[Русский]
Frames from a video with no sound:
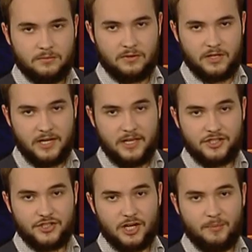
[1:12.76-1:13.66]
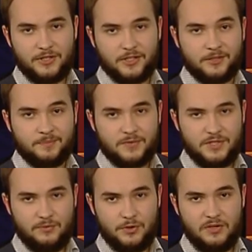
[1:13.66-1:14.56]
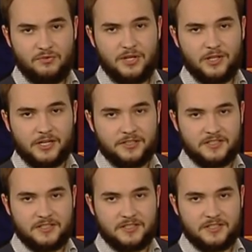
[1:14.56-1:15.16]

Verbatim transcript: Далее о шахматах. Сегодня в Белгороде